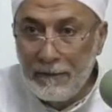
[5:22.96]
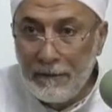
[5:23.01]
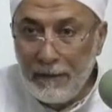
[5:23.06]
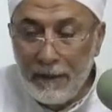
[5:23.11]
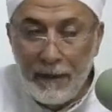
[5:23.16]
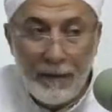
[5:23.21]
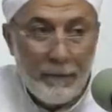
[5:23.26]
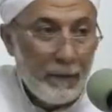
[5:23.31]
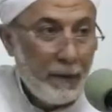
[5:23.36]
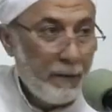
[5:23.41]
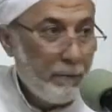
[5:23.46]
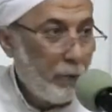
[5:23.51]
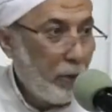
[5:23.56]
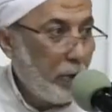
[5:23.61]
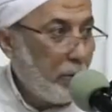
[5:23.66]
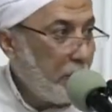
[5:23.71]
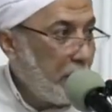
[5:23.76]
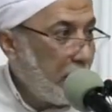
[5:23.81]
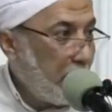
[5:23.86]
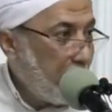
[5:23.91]
إنما
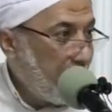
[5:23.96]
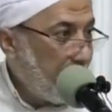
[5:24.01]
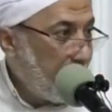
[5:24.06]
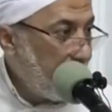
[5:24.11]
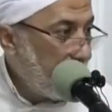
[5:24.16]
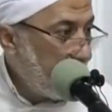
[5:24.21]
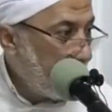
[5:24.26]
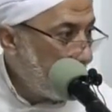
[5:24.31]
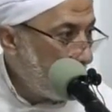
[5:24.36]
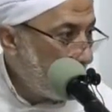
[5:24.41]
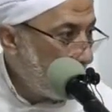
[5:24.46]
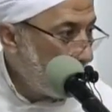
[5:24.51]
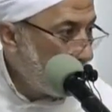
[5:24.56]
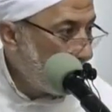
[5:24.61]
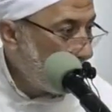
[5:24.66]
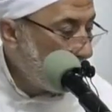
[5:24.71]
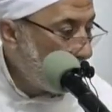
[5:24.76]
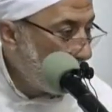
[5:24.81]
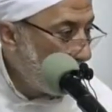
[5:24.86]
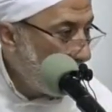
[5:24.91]
المؤمن لا
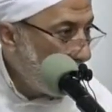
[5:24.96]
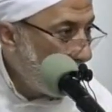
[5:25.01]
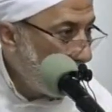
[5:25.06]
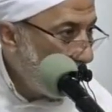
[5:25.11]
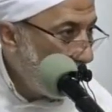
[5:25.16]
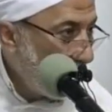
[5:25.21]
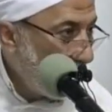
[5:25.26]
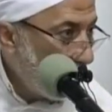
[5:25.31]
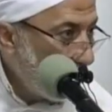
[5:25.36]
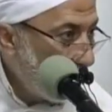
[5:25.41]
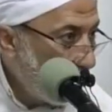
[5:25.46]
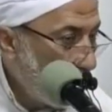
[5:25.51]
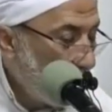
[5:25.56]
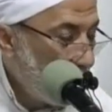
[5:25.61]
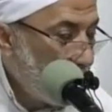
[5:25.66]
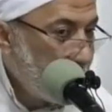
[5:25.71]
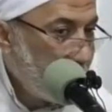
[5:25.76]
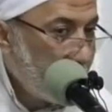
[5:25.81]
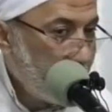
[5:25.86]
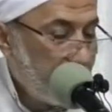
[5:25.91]
واخد بالك
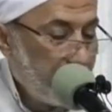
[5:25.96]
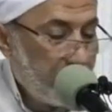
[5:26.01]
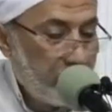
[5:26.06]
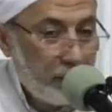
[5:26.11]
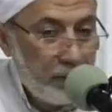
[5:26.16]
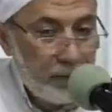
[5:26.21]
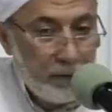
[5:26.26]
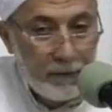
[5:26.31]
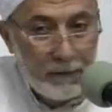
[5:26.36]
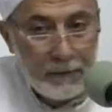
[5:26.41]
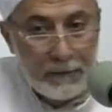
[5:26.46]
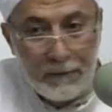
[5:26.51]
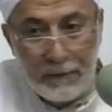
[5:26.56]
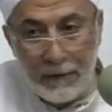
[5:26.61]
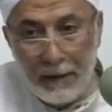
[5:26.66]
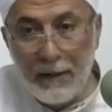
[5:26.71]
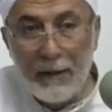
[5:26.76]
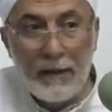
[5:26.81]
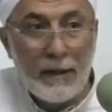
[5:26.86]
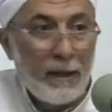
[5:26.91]

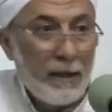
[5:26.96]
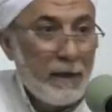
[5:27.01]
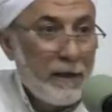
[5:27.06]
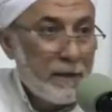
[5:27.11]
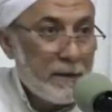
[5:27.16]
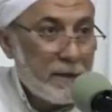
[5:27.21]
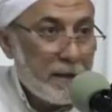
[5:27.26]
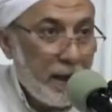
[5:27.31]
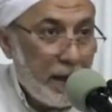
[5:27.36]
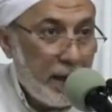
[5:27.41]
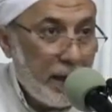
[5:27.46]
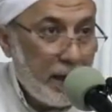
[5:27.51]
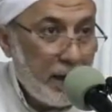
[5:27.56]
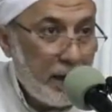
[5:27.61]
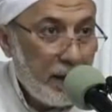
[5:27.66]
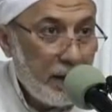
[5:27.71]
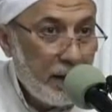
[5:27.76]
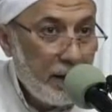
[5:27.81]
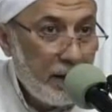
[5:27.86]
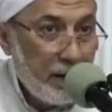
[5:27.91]
إن
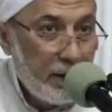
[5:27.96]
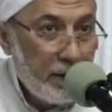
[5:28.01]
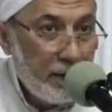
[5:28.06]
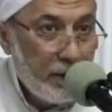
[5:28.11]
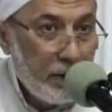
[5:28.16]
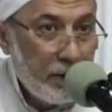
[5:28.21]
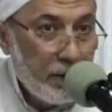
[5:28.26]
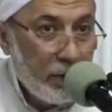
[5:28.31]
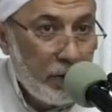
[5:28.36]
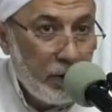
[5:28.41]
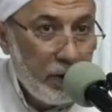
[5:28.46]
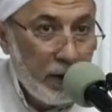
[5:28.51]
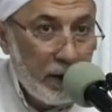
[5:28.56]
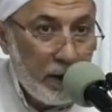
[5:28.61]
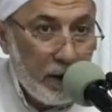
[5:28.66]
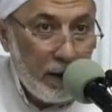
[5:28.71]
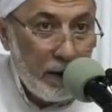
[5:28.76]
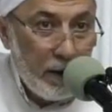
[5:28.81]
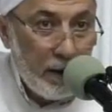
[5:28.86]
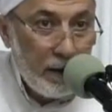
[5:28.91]
الإنسان
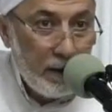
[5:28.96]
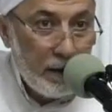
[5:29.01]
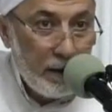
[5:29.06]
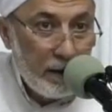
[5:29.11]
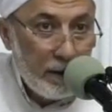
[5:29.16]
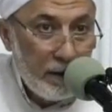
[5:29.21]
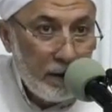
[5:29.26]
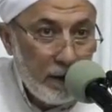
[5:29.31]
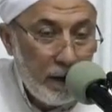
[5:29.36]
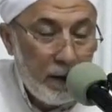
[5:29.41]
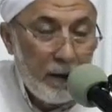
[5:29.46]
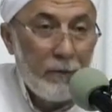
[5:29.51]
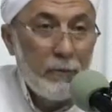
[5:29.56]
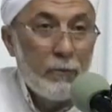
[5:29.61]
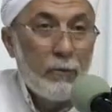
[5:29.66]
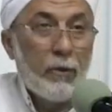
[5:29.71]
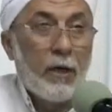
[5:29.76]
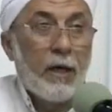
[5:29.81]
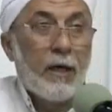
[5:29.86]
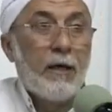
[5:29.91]
خلق
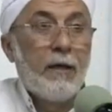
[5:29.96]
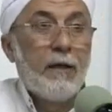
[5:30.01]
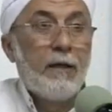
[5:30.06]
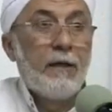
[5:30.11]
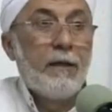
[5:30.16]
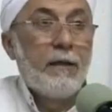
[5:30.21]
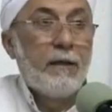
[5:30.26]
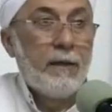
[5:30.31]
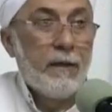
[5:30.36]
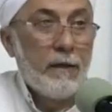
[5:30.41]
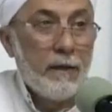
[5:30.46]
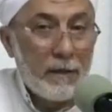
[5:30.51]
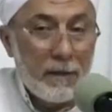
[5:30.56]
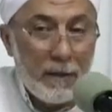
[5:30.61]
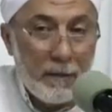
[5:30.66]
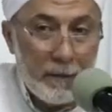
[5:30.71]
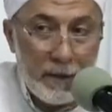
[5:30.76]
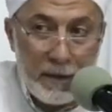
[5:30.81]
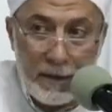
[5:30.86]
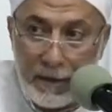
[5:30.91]
هلوعا
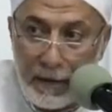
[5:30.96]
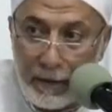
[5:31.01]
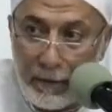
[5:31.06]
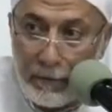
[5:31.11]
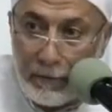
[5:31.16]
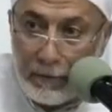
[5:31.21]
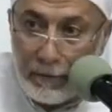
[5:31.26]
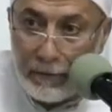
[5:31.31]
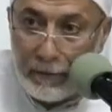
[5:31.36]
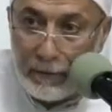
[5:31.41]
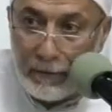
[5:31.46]
إذا مسه